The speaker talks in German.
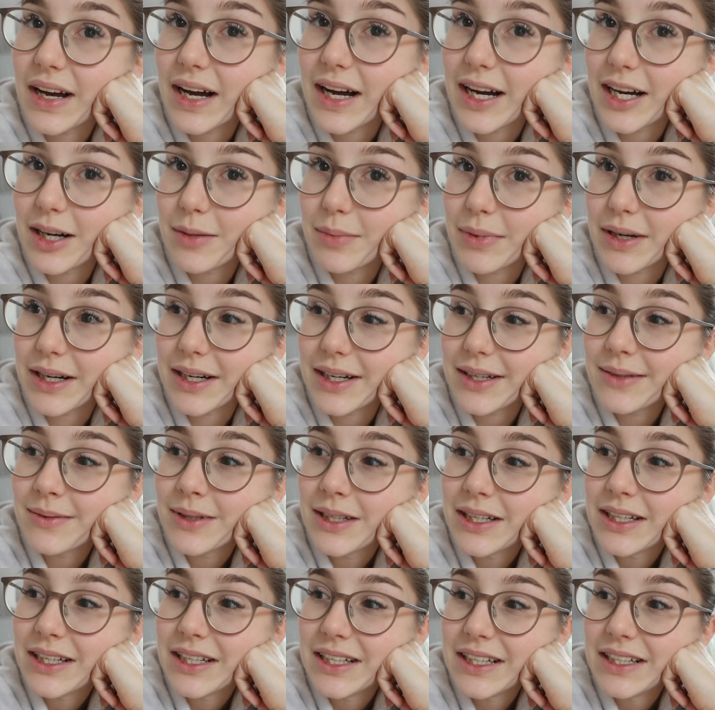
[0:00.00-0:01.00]
aber
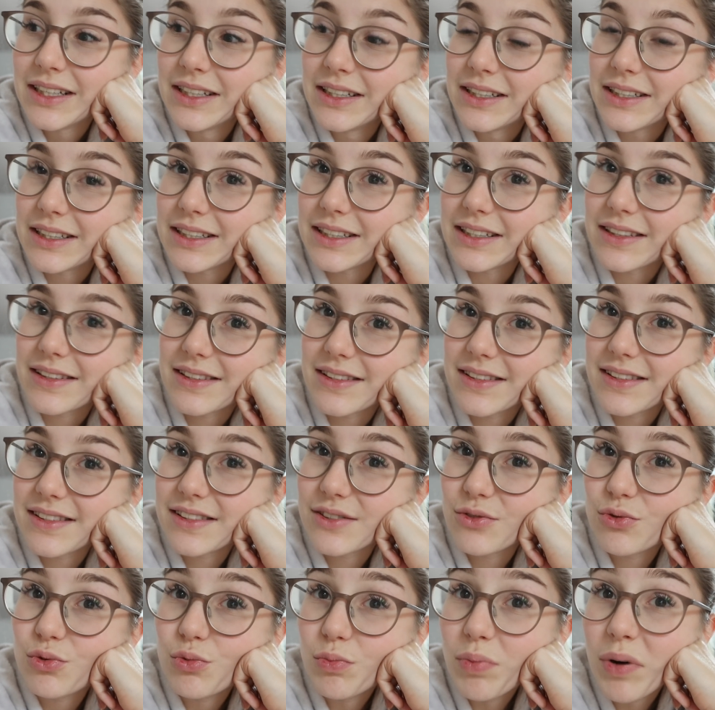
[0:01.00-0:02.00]
es
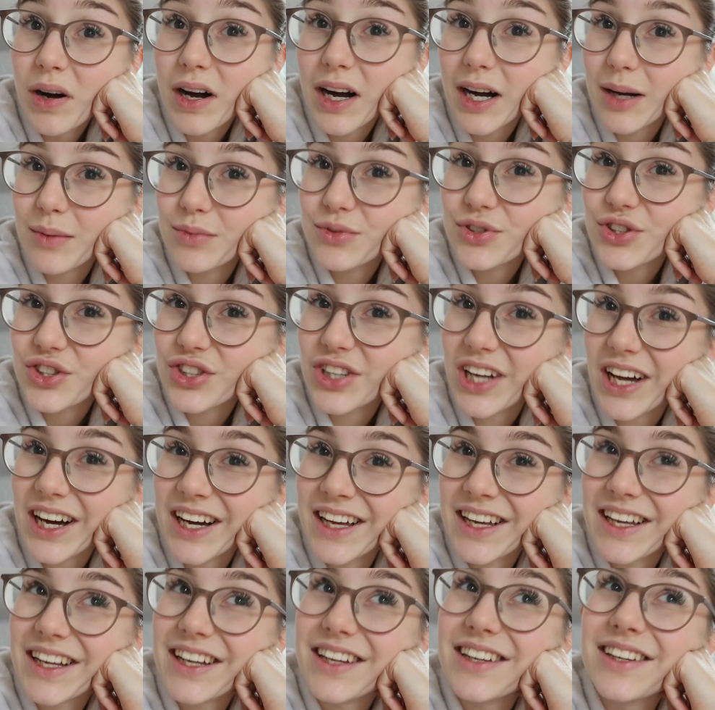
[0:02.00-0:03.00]
ist super am
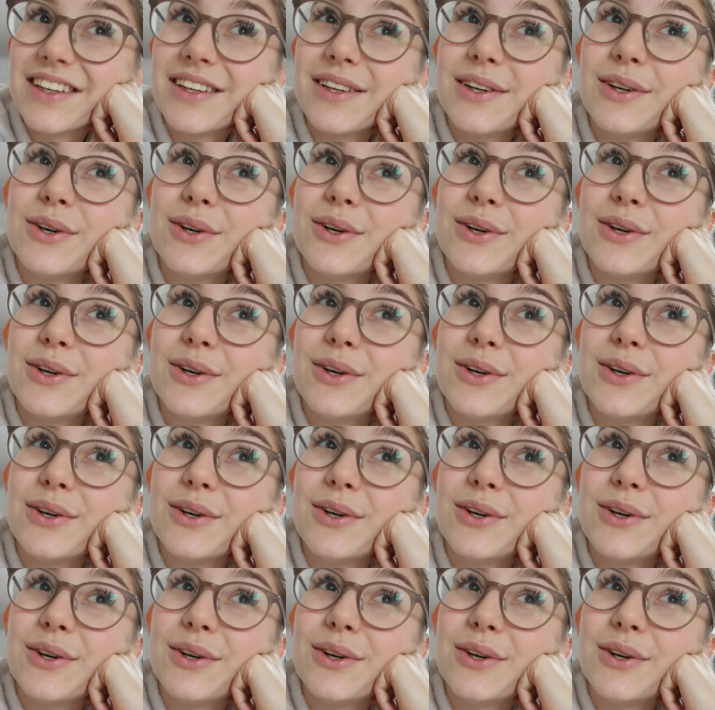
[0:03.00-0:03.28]
Schneien